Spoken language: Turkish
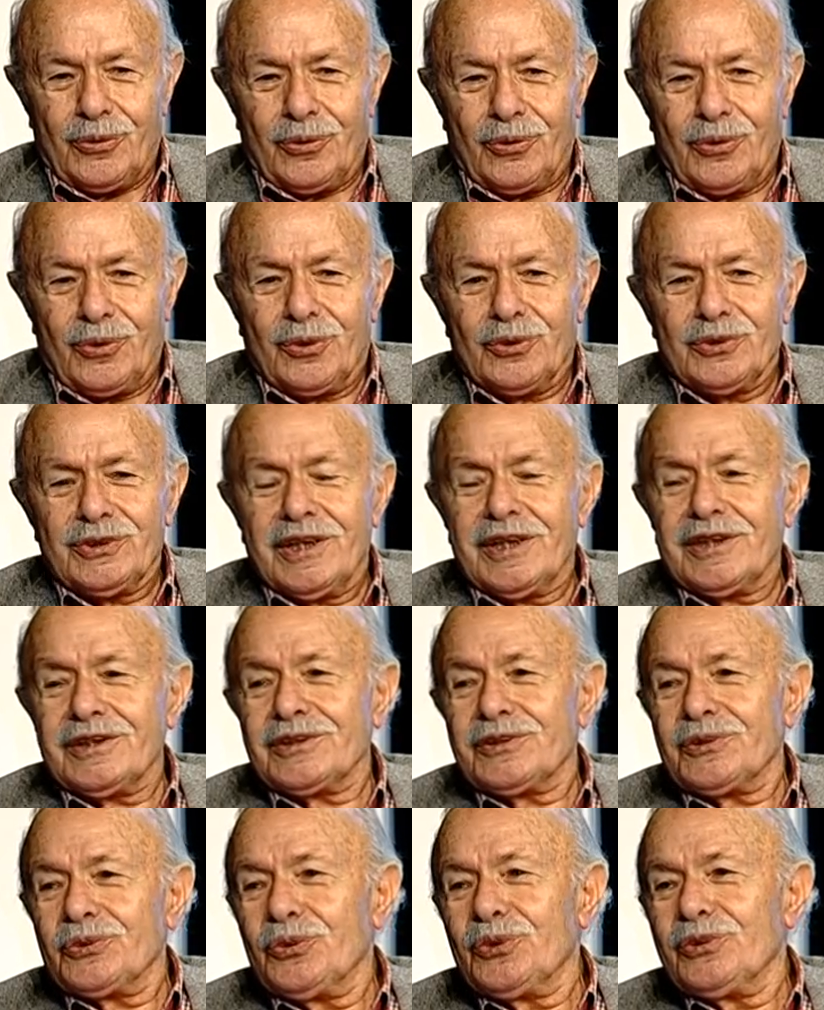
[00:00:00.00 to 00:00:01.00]
Onlar
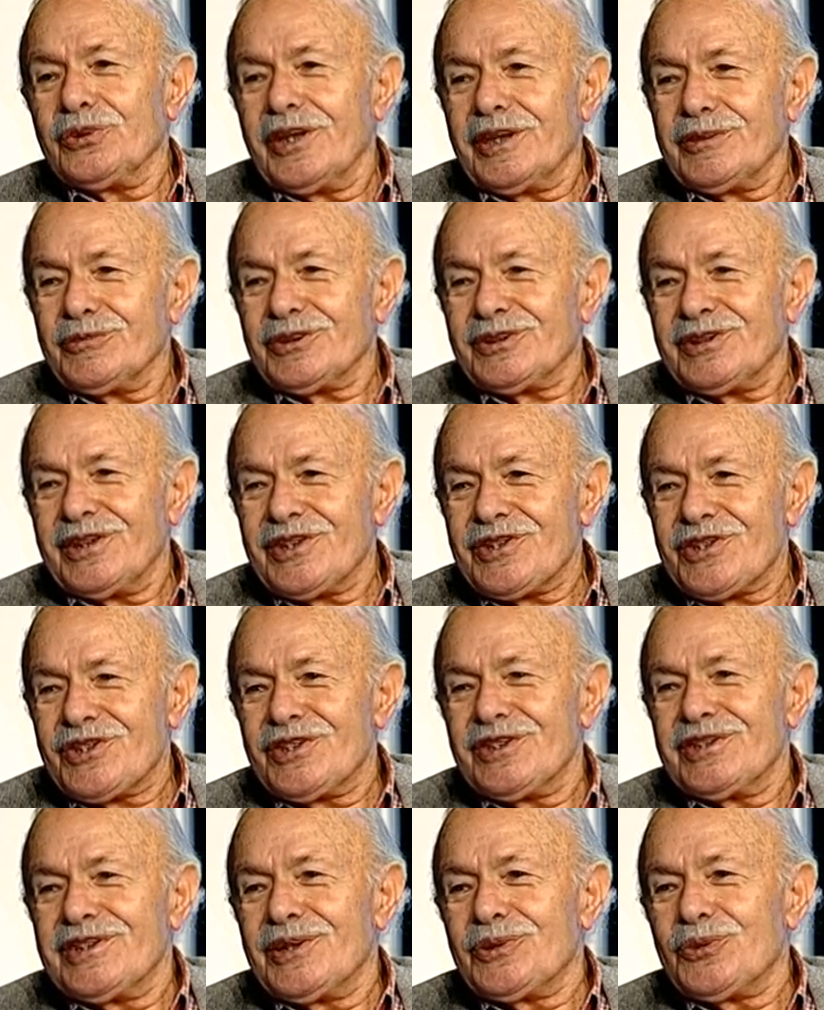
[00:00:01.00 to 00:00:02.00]
göndermişler
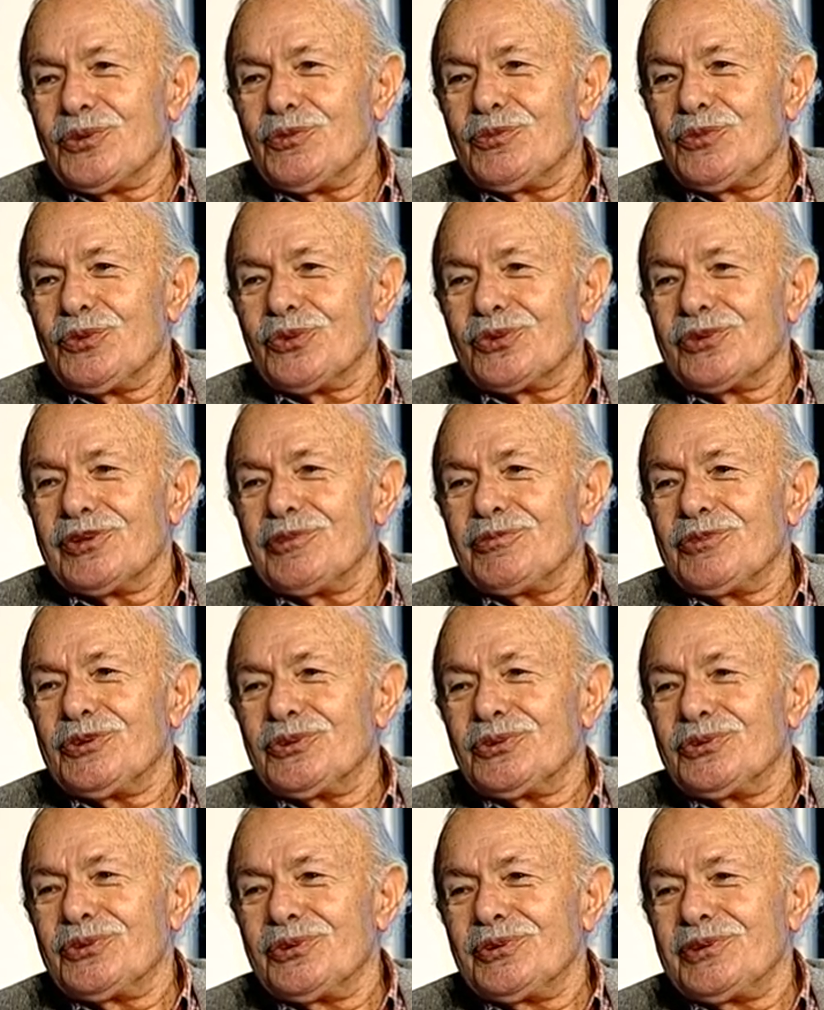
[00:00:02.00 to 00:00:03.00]
Çin'de gümrükte bir
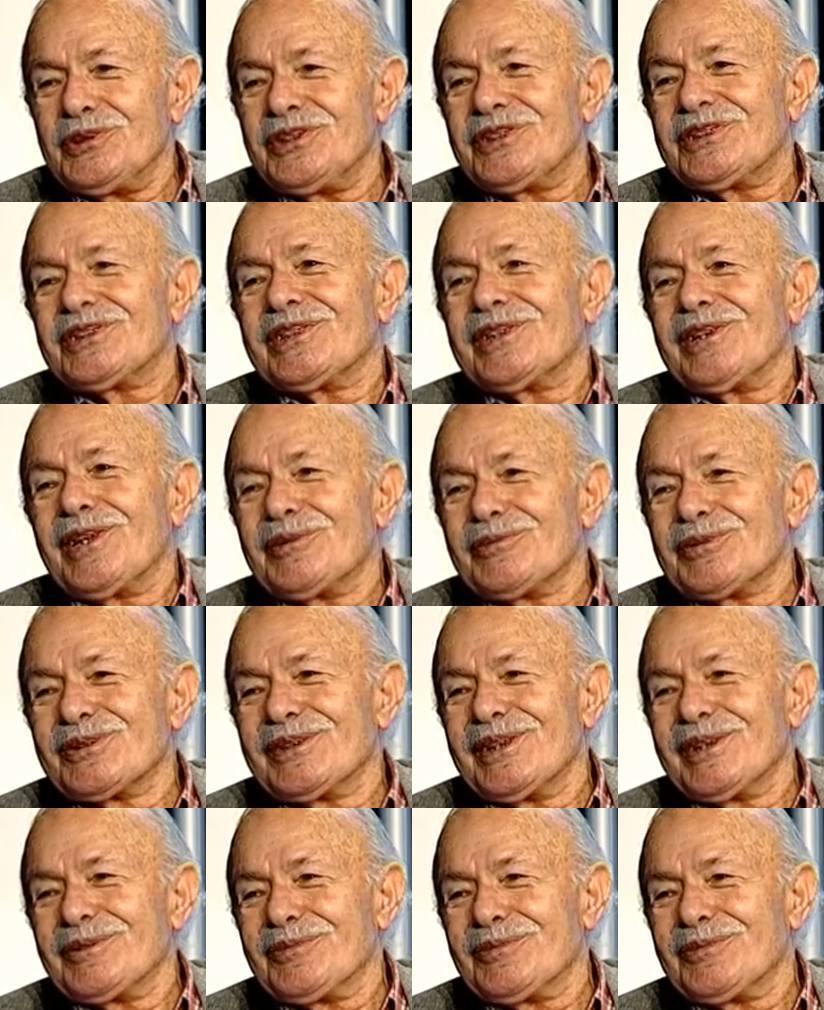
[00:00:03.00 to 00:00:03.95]
sürü iş çıkarmışlar